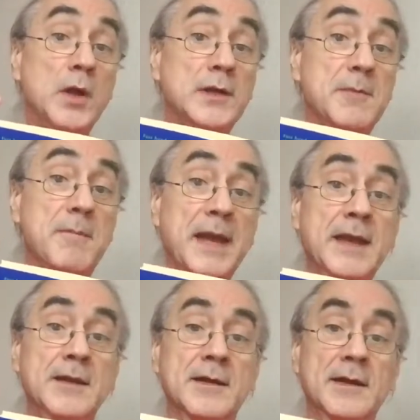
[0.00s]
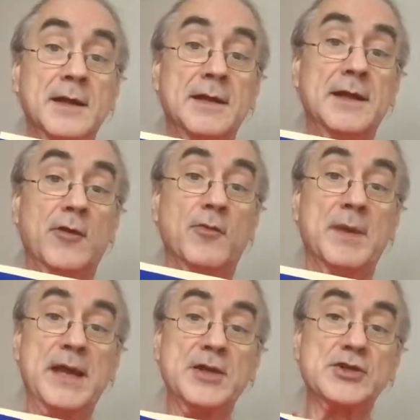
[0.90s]
Die Menge der
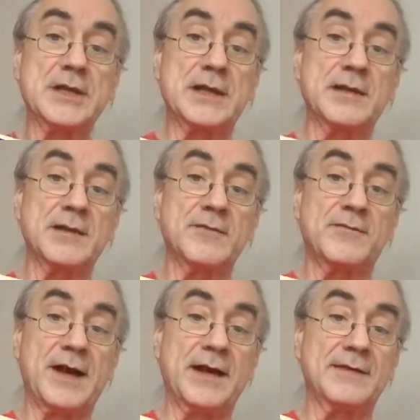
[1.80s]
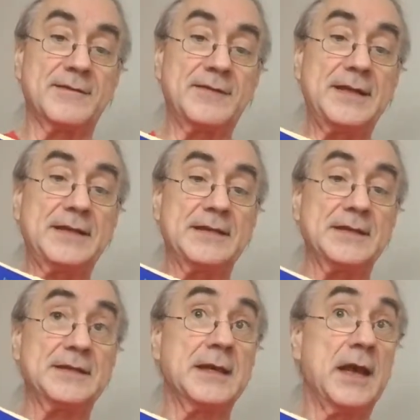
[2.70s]
Umherstehenden war
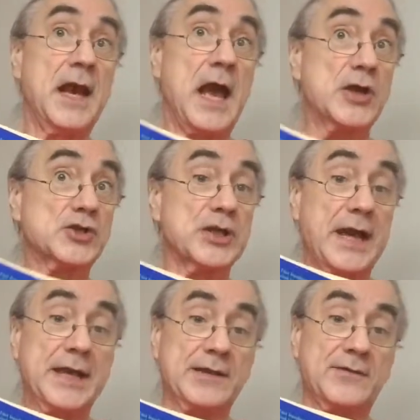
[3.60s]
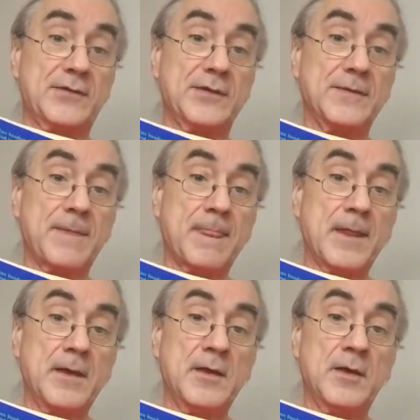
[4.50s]
sichtlich erschreckt.
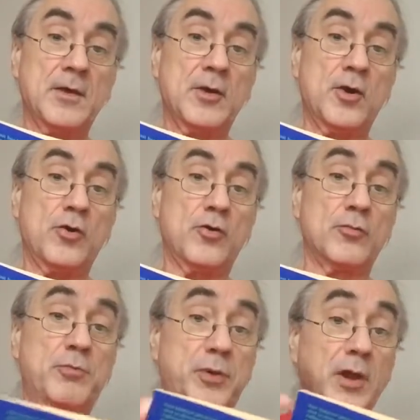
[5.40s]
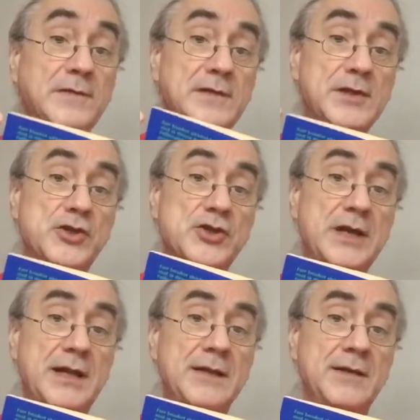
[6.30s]
Und plötzlich
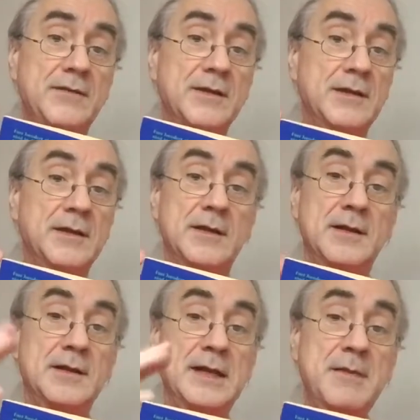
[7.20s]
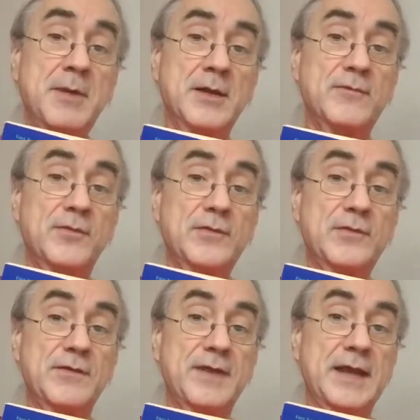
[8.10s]
stand, niemand
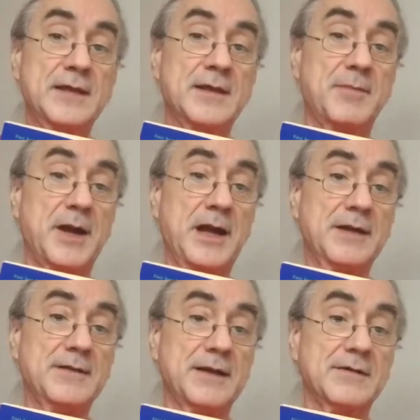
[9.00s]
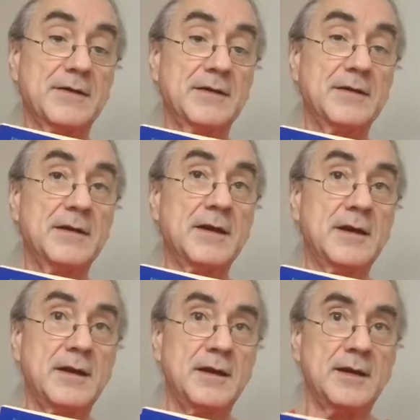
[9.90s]
wusste, wer ihn gebracht hatte,
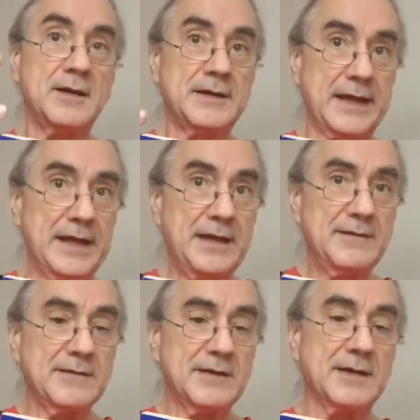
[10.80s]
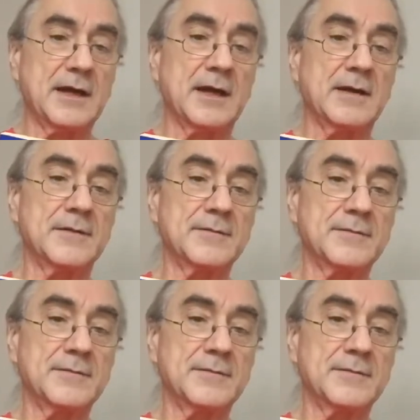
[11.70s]
der Esel da.